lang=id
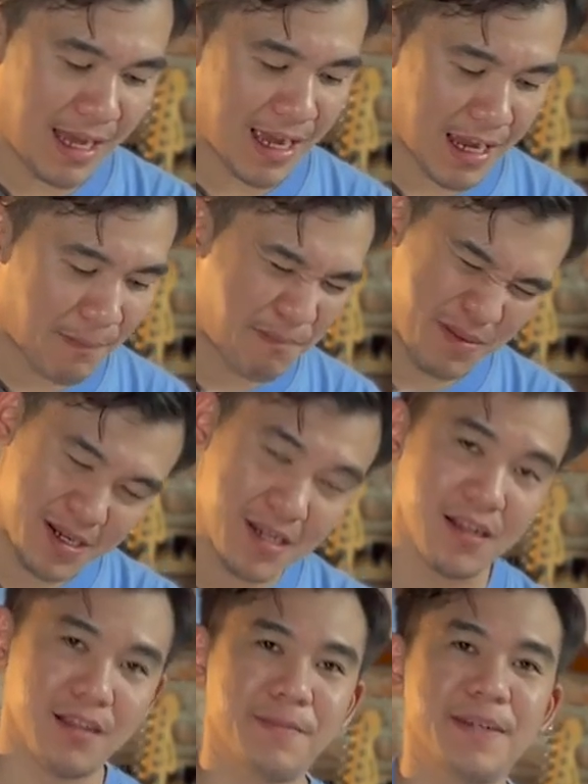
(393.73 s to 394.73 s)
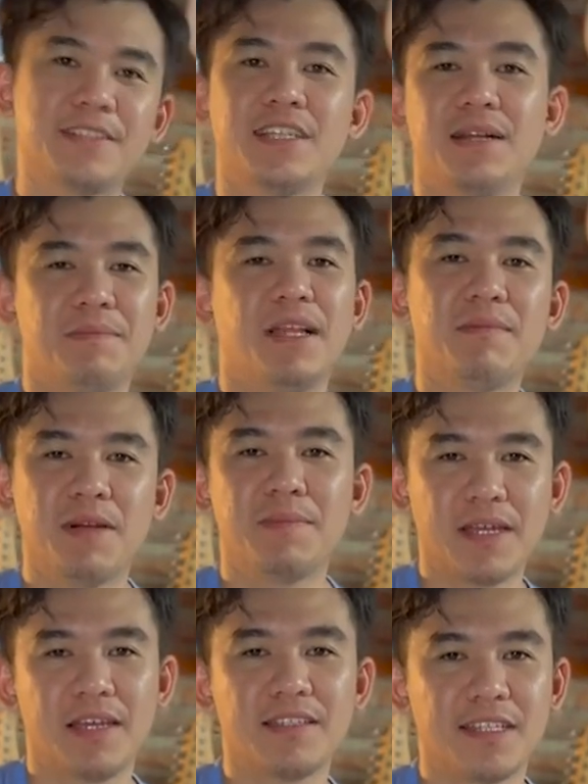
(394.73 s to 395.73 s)
agak pegel pasti lama-lama
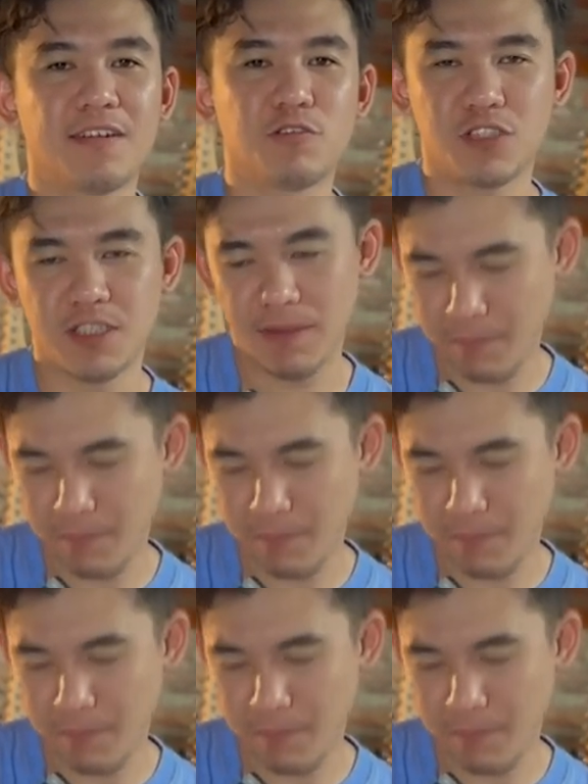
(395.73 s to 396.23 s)
pakai gitar akustik